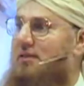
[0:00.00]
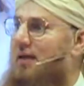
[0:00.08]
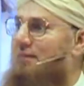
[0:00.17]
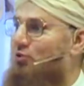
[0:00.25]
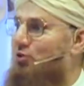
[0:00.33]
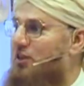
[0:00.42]

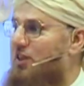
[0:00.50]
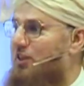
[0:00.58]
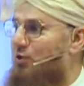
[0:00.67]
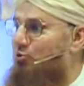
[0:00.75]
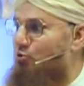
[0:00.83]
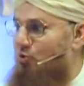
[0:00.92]
साहब को दिए
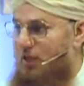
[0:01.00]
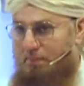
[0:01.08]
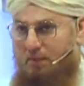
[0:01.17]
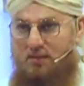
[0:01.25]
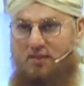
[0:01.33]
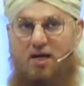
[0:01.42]
कि हुजूर ये
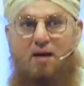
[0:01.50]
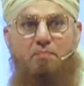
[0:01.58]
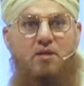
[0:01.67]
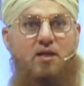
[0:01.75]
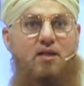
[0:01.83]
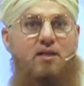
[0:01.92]
पैसे आप
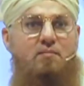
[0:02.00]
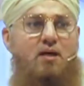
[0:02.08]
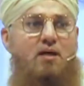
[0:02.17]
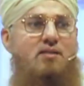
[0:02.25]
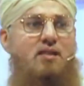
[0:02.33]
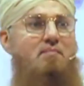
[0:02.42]
ही रख लें
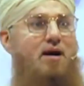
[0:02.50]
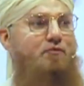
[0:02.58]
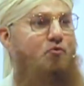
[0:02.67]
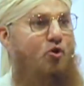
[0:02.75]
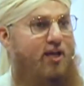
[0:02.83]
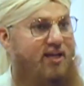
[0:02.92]
कर्जा ही माफ़
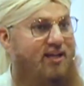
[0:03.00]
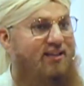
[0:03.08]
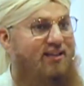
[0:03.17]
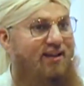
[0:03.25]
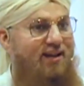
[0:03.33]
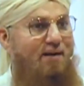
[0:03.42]
हो गया
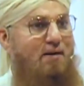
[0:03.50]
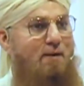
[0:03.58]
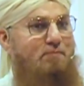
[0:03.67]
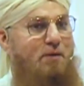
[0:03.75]
अब आपके